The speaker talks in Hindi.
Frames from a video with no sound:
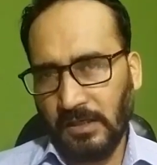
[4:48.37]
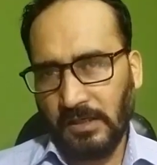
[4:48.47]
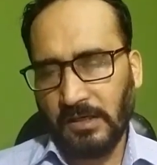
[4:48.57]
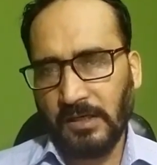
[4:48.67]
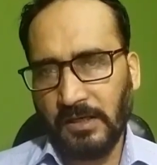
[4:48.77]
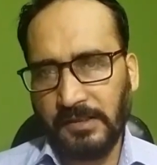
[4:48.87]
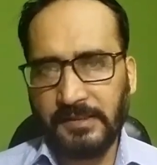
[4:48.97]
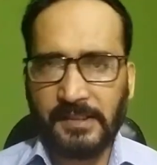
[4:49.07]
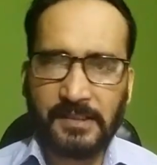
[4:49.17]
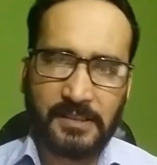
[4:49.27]
और
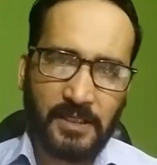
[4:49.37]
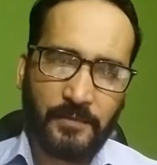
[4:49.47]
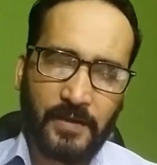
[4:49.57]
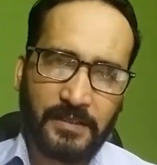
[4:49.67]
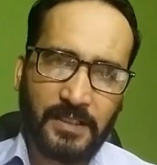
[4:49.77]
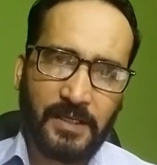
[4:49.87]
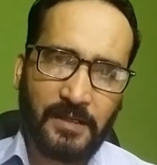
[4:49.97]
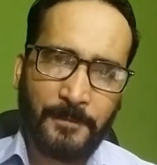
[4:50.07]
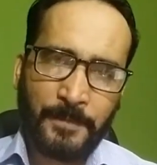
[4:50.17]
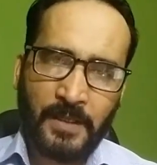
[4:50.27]
नीचे की तरफ आता
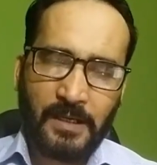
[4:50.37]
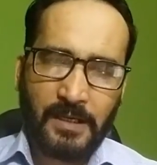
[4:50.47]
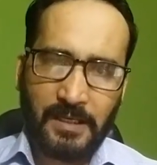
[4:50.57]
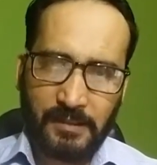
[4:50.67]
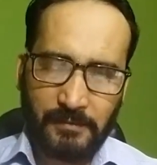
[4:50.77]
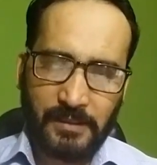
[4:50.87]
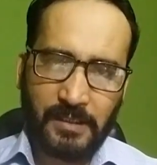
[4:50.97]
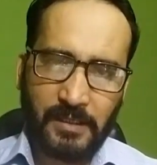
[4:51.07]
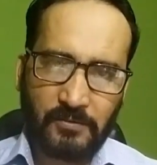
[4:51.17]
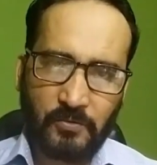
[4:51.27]
है हाँ लगभग
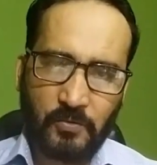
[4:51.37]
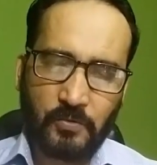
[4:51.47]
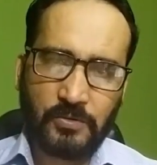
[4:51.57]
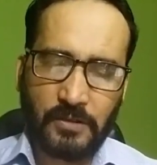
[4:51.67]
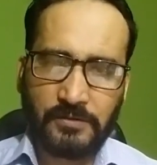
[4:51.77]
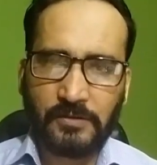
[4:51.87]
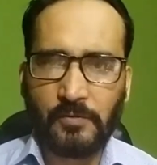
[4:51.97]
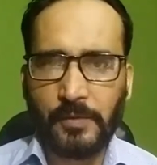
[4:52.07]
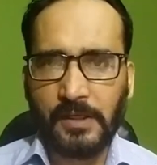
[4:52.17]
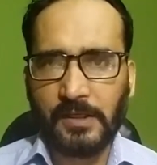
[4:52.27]
अगर 2000
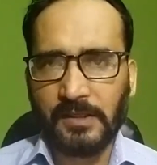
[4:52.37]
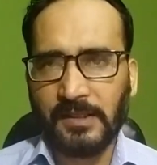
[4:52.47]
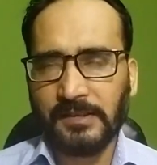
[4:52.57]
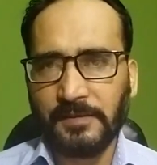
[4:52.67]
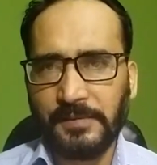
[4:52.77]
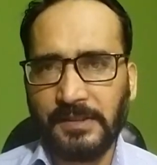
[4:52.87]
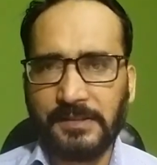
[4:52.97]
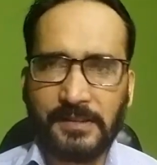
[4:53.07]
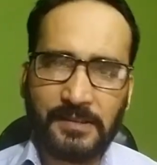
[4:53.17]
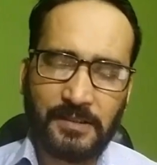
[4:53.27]
को ब्रेक करता है तभी
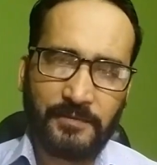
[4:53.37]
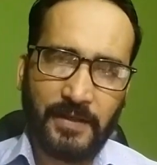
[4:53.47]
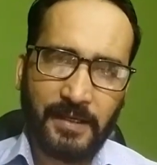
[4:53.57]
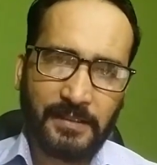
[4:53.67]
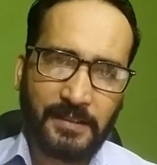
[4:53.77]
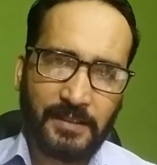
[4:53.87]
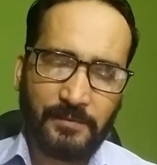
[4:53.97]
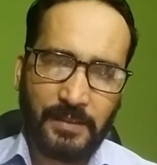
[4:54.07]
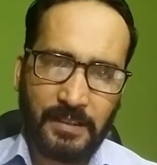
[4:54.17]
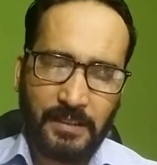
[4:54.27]
नीचे की तरफ आएगा देखिए
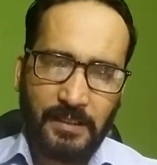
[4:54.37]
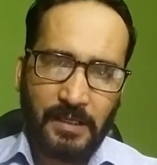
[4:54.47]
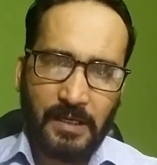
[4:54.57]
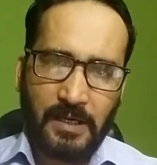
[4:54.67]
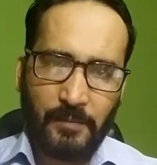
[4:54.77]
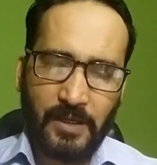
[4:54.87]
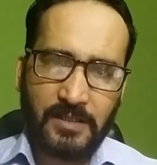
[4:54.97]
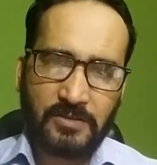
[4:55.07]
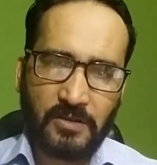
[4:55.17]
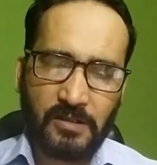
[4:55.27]
अभी
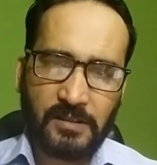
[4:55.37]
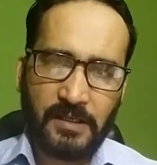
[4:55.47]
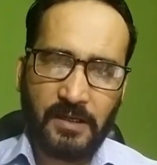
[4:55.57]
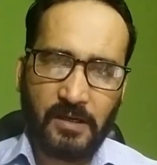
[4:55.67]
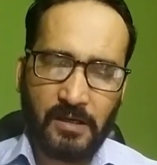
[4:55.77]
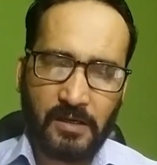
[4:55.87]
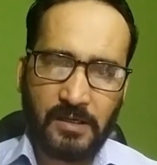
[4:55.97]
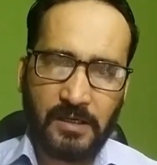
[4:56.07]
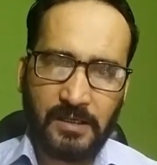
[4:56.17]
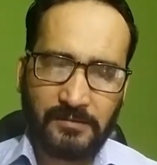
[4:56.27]
बड़ा स्टॉक है और
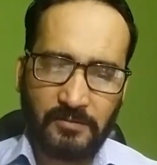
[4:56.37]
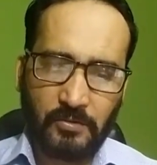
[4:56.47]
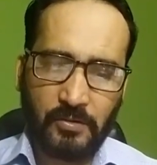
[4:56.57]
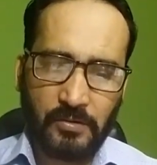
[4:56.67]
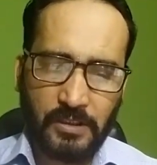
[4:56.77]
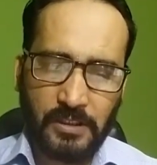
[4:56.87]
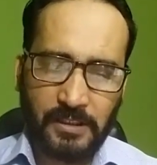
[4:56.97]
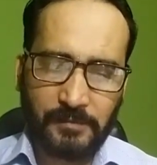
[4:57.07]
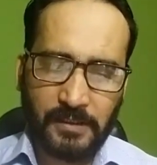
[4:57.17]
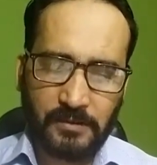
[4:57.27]
दो
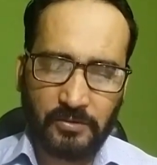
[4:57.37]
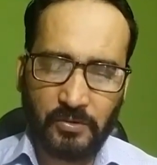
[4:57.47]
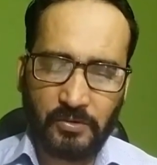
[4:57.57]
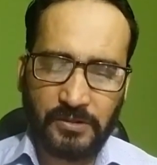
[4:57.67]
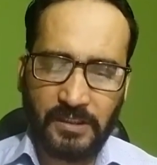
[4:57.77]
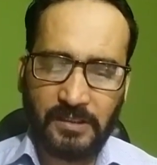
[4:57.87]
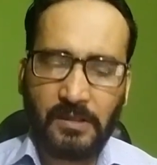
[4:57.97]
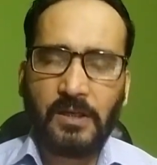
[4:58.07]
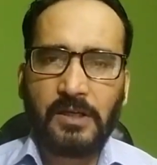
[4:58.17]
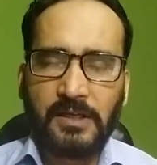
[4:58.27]
लगभग दो
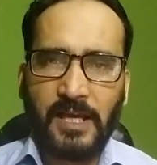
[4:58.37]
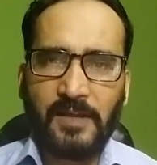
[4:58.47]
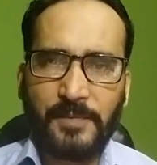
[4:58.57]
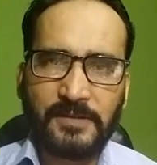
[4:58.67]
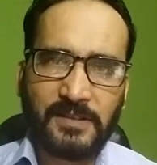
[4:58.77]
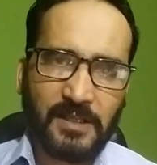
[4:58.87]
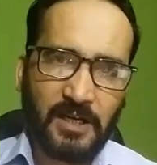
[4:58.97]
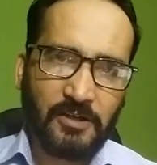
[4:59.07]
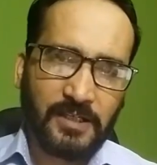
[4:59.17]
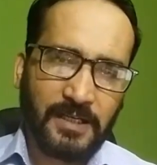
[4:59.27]
तीन ढाई परसेंट
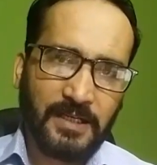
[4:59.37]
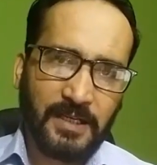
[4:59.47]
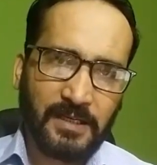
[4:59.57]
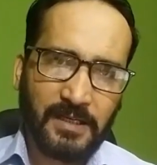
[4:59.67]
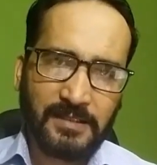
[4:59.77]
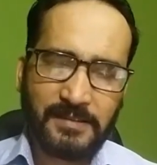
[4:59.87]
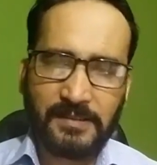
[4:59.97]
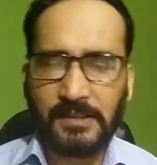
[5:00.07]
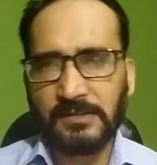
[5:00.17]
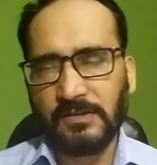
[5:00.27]
गिरावट आई है अगर
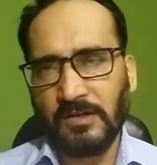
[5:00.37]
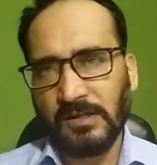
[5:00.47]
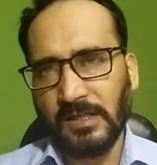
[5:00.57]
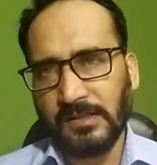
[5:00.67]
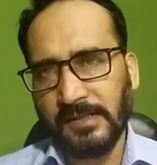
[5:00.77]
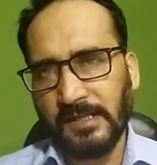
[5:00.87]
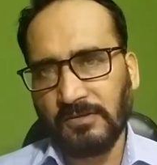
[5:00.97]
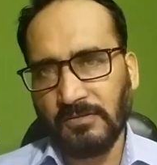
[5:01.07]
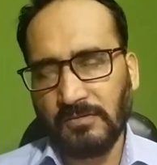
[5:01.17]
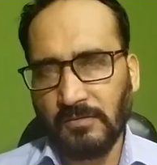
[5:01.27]
इसी तरह से और गिरता
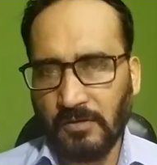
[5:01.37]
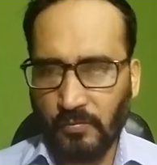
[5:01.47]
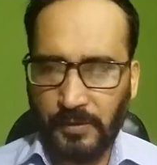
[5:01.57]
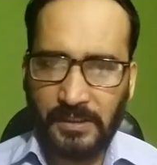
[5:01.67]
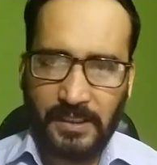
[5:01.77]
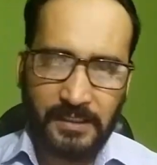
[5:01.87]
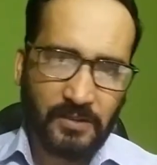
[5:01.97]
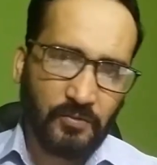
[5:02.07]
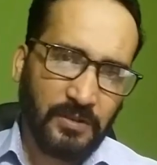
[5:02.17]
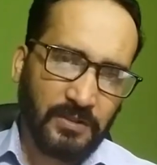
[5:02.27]
है तो उम्मीद है
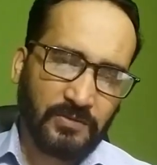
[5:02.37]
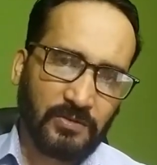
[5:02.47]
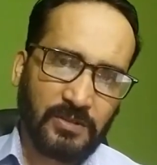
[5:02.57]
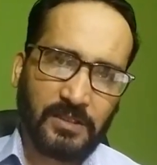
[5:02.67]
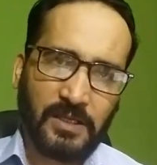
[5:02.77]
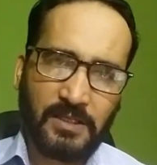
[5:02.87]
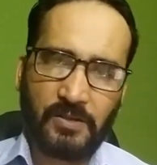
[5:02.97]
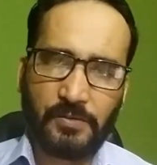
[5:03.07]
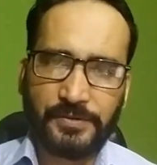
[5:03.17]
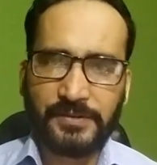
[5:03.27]
कि 1900 तक
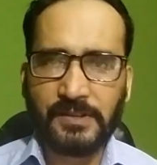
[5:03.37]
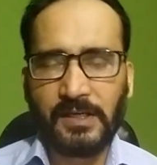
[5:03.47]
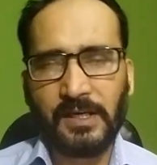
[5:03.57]
आने की कोशिश